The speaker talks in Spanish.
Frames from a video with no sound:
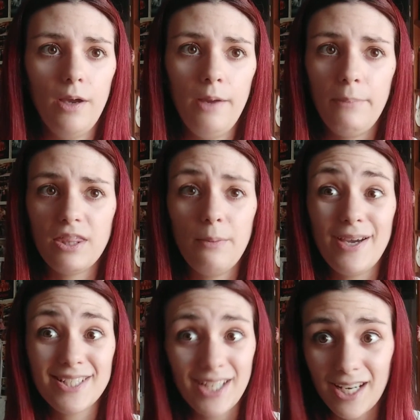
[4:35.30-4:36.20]
Empecé
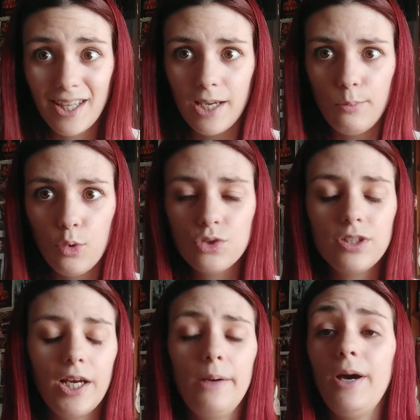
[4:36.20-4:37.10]
más tarde que
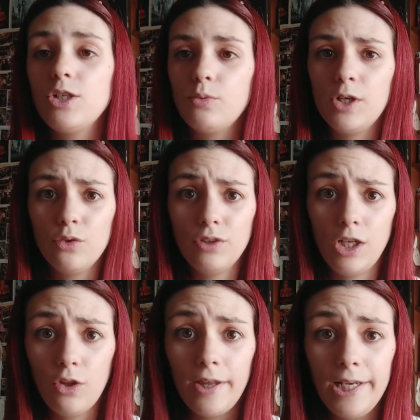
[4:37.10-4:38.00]
Bookstagram a subir
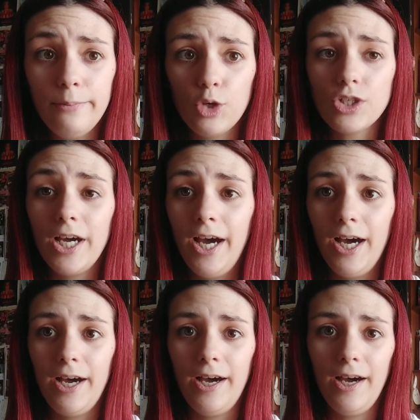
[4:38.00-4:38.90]
contenido de libros
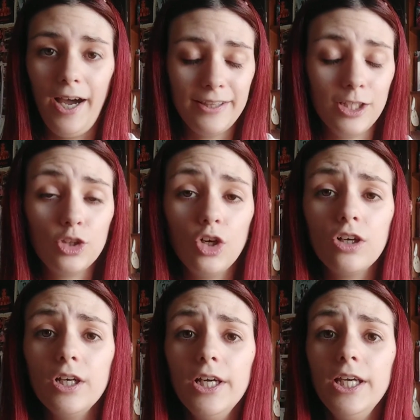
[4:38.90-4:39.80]
a,
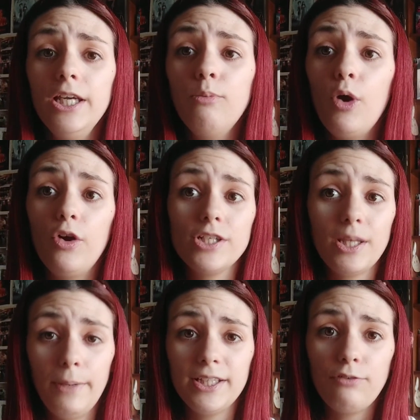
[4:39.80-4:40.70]
TikTok. Y bueno, en
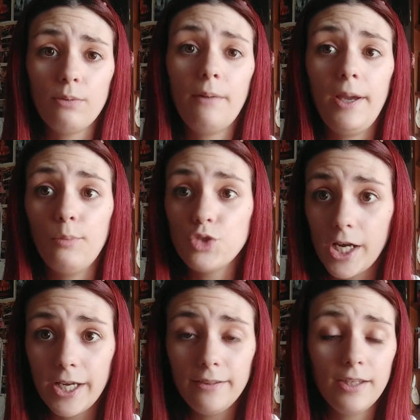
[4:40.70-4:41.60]
esta plataforma había mucha
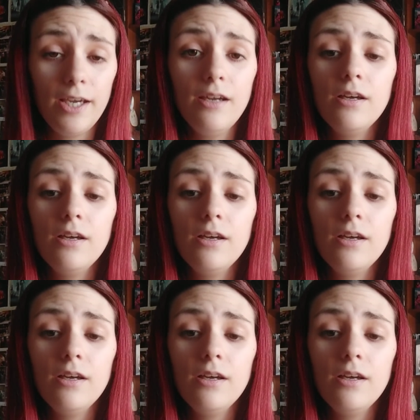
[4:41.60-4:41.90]
gente.